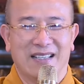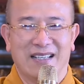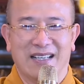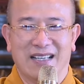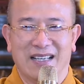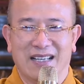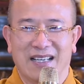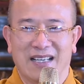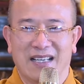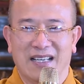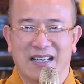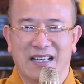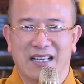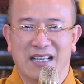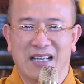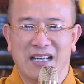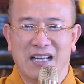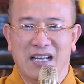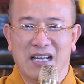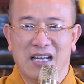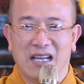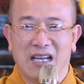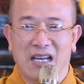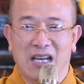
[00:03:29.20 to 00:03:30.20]
Đã.
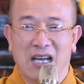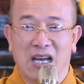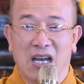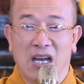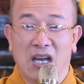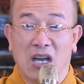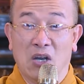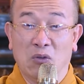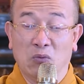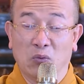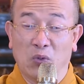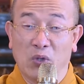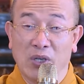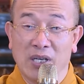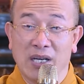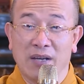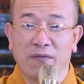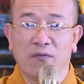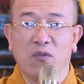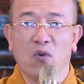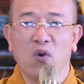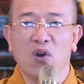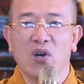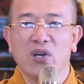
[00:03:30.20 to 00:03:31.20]
Ông tuy là
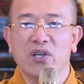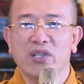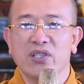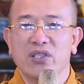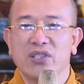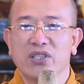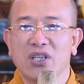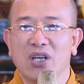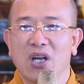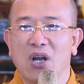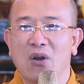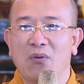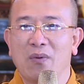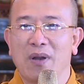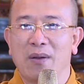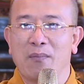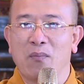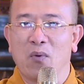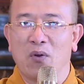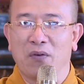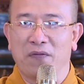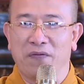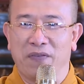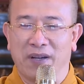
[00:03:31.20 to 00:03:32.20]
vua nhưng ông là
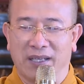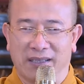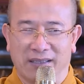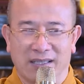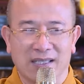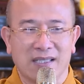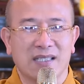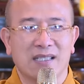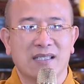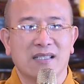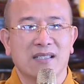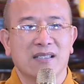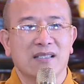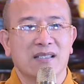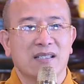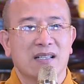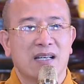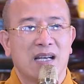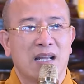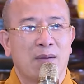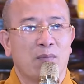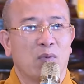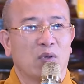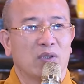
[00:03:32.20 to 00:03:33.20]
một Phật tử,
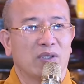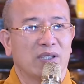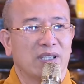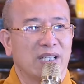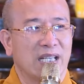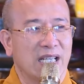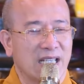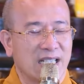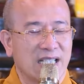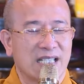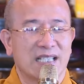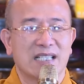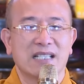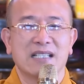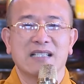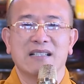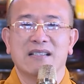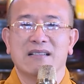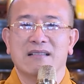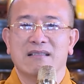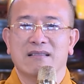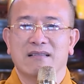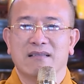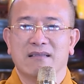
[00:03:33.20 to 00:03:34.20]
là một thiền
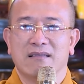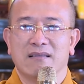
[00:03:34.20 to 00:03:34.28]
sư,